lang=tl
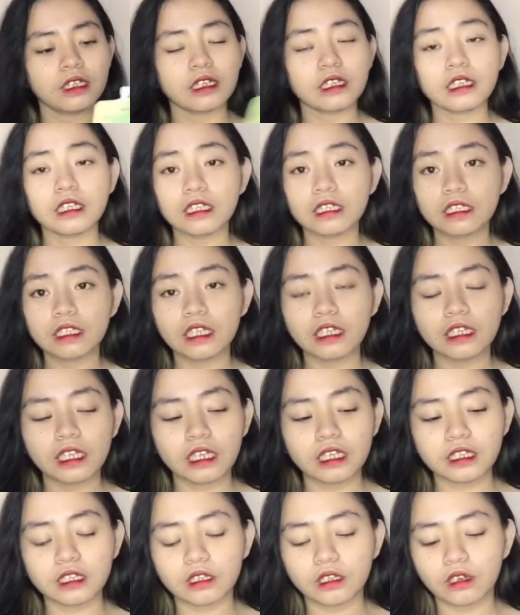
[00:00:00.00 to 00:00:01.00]
Ang ganda
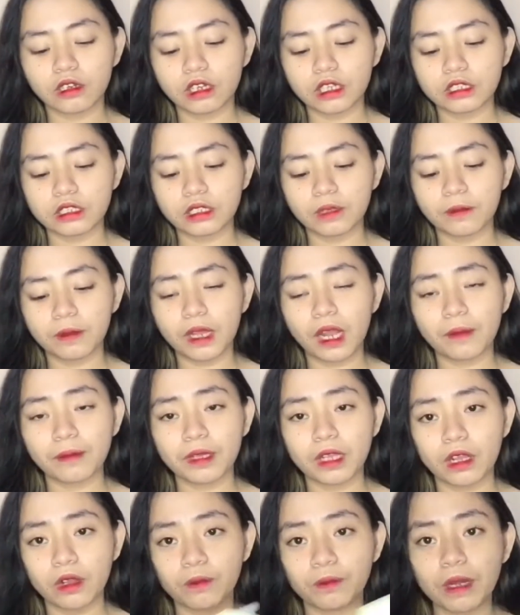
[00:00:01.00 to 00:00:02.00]
nito kasi
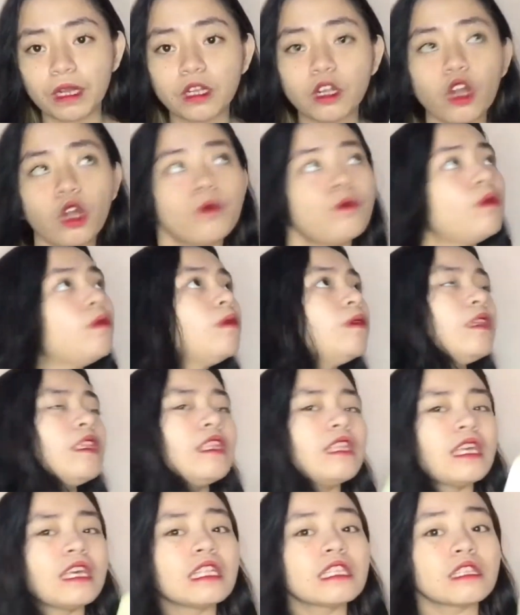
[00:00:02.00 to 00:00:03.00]
marami ako, bago ako
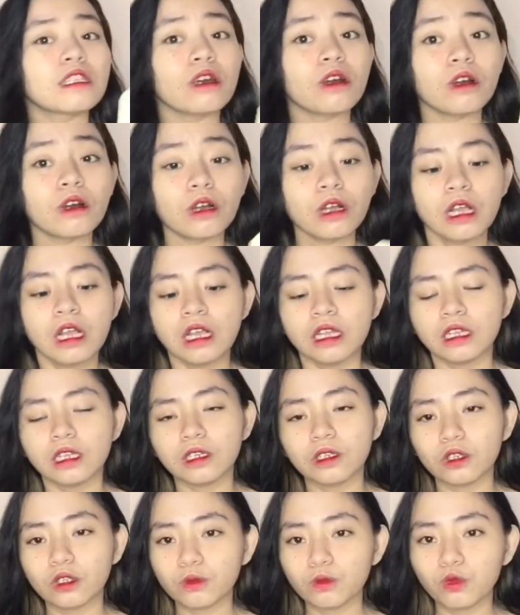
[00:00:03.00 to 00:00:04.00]
bumili nito,
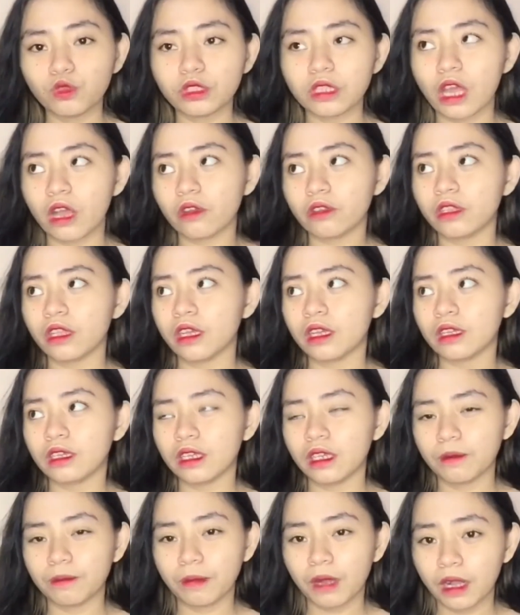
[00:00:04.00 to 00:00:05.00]
nanood muna ako ng
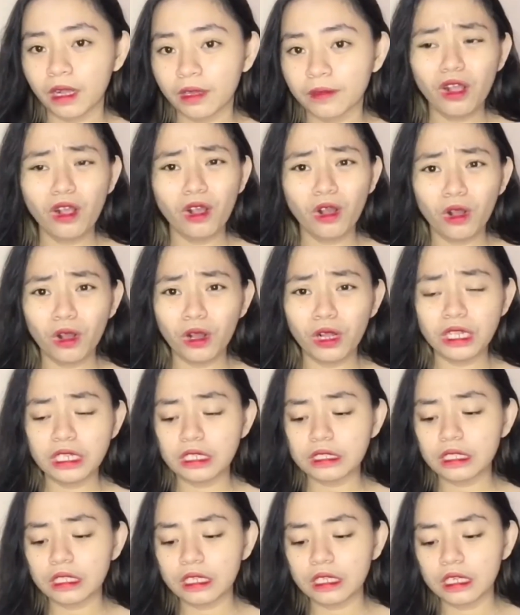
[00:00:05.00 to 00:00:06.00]
ibang haul
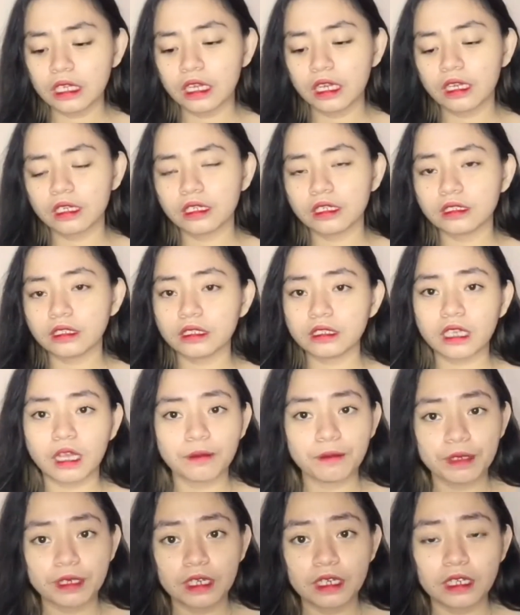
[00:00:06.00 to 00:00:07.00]
na talagang
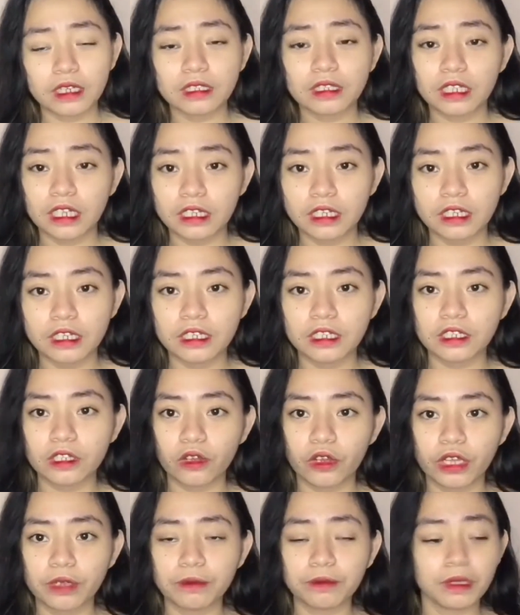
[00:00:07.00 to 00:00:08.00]
nagsasabi na na-try nila na
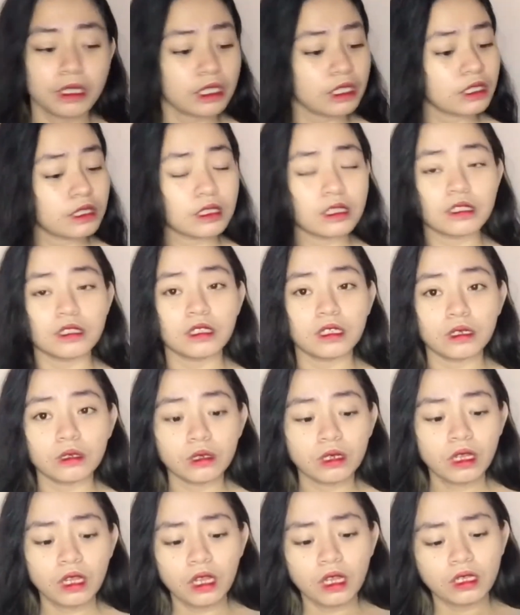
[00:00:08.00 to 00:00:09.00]
to and maganda daw
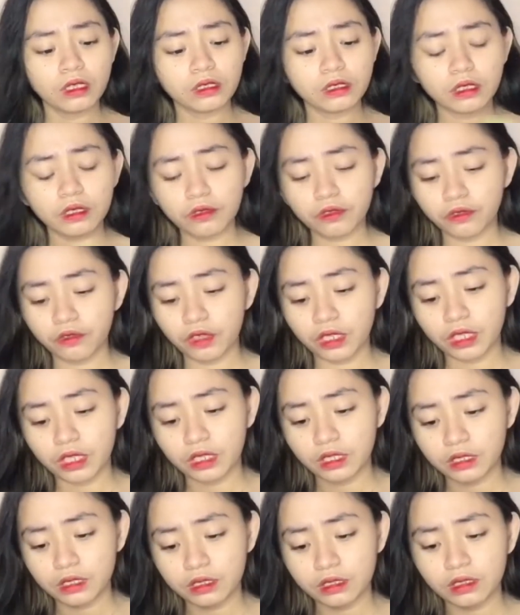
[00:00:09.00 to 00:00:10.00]
sa
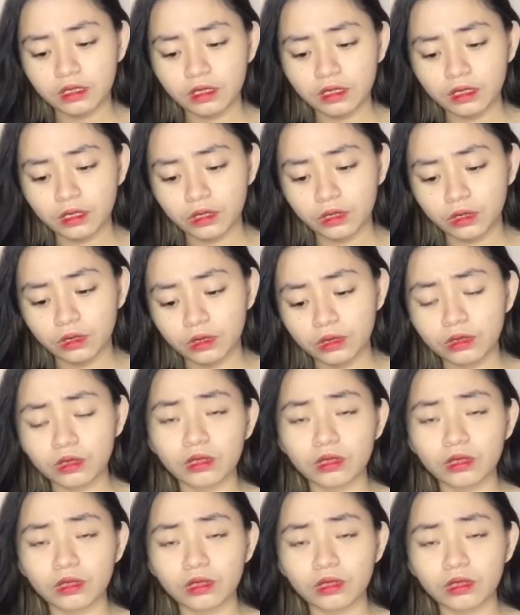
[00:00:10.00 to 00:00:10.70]
face, kanoon.